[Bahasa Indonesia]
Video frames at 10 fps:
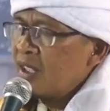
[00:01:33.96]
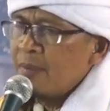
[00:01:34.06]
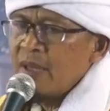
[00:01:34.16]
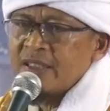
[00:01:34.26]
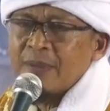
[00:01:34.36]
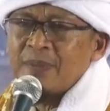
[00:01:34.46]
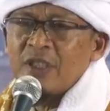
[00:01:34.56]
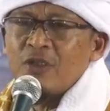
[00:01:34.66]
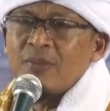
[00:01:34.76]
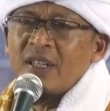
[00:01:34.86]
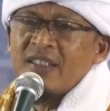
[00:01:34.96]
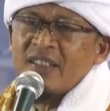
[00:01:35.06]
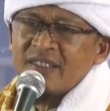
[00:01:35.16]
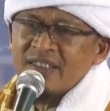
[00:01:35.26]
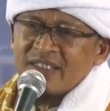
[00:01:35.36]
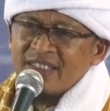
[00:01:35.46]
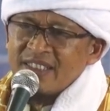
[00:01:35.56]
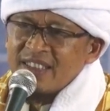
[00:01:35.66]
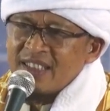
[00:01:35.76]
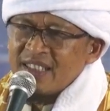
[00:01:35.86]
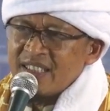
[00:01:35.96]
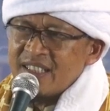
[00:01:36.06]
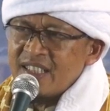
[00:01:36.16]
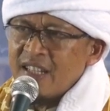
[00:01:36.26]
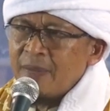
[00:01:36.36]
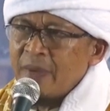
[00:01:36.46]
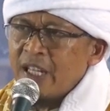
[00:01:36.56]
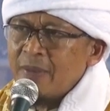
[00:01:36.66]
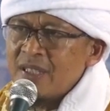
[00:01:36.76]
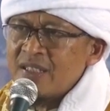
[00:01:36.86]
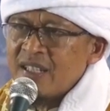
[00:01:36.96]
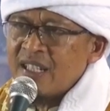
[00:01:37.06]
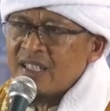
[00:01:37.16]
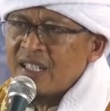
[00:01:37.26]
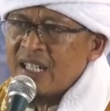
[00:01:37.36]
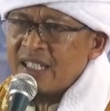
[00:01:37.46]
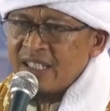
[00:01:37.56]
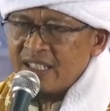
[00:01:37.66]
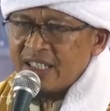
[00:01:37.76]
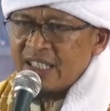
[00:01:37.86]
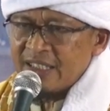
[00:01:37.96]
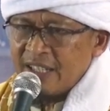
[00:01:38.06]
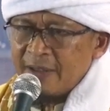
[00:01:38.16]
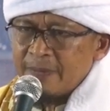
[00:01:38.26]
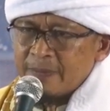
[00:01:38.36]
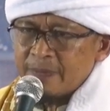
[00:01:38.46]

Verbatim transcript: Nggak mantap jawabannya. Siapa yang mencelakakan diri kita?